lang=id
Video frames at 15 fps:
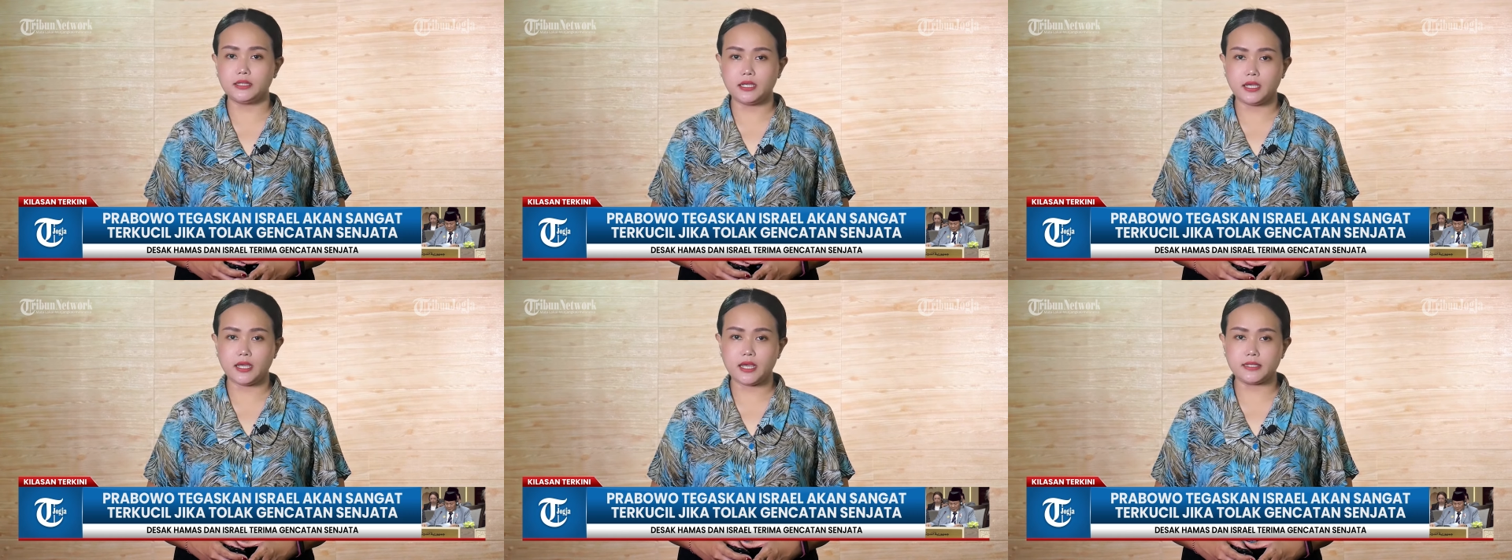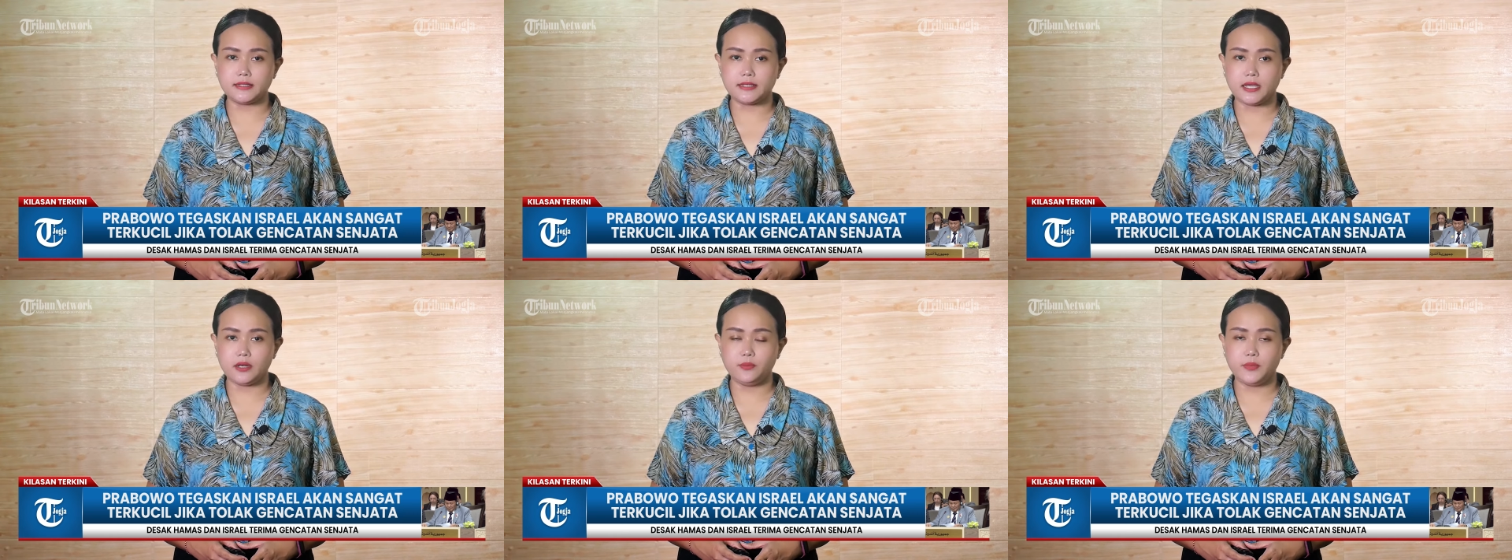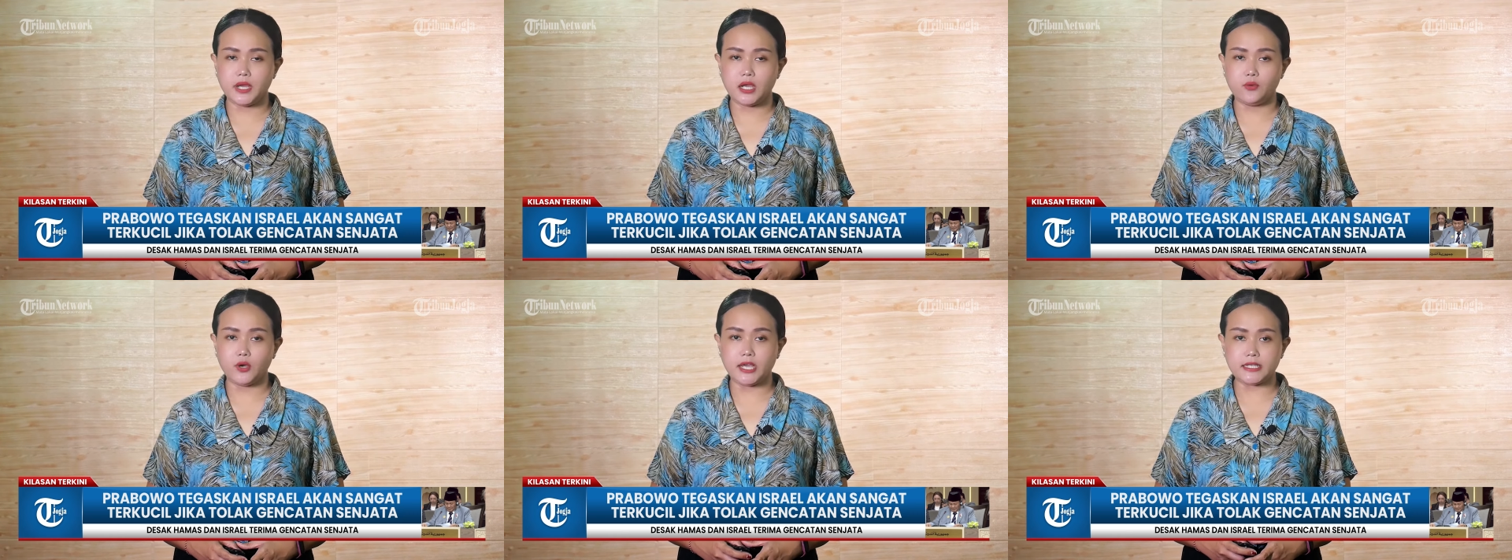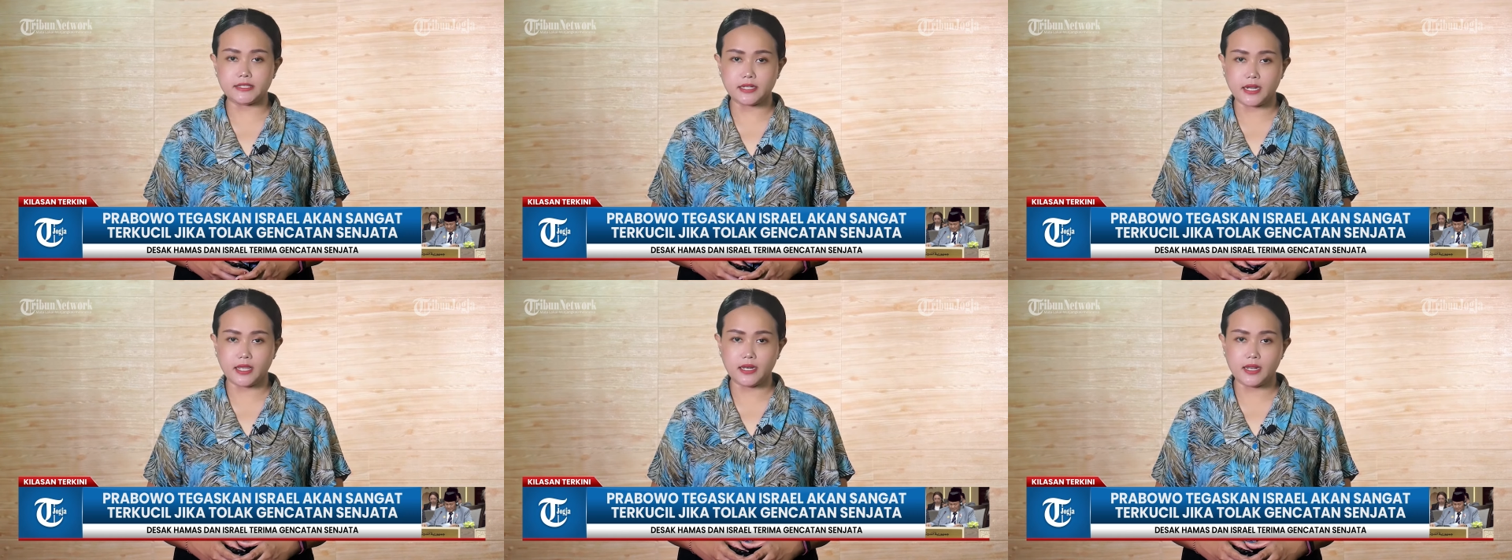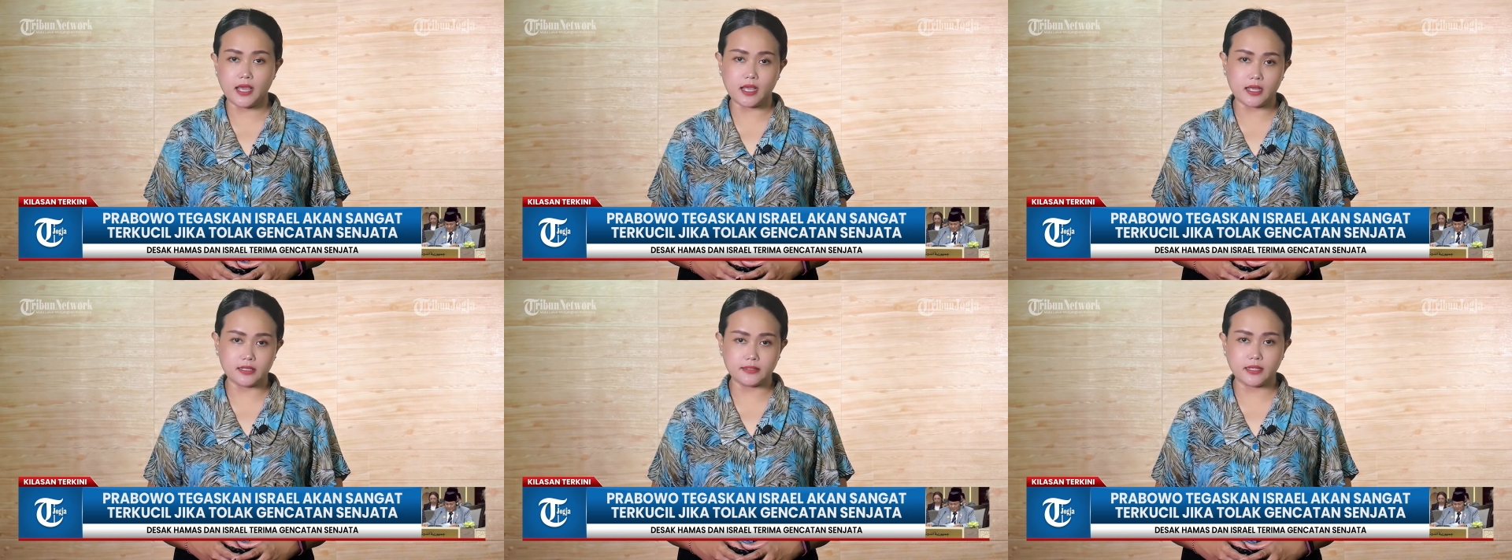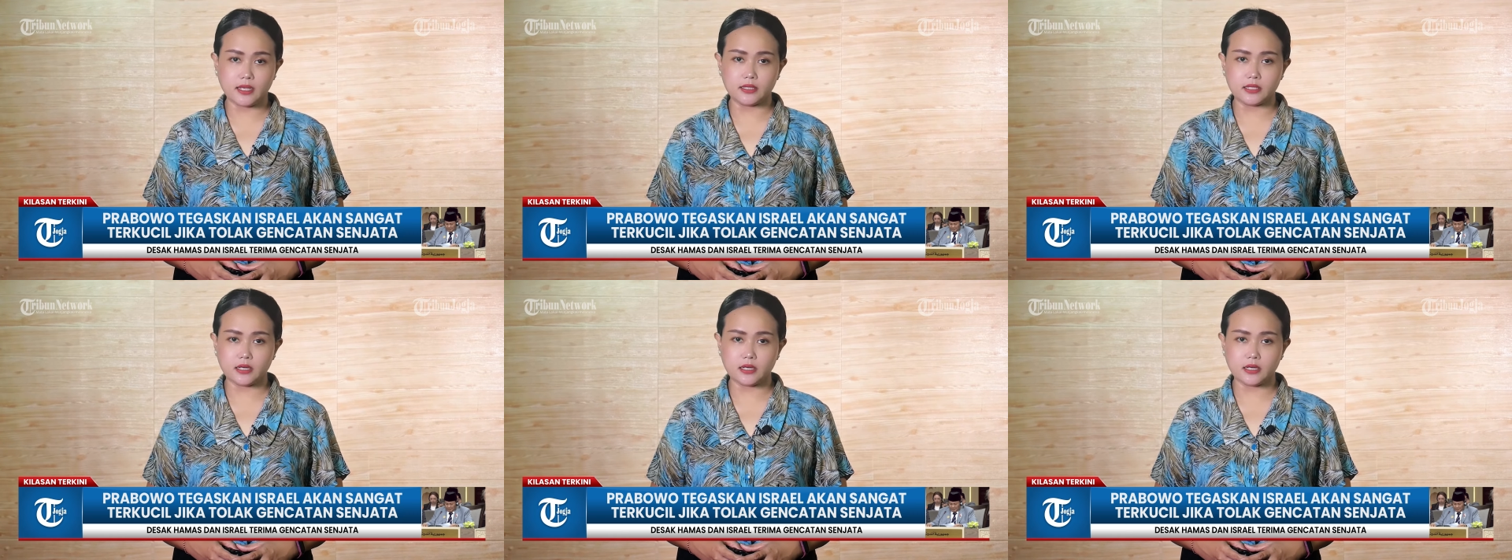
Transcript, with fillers: tegaskan bahwa Israel akan sangat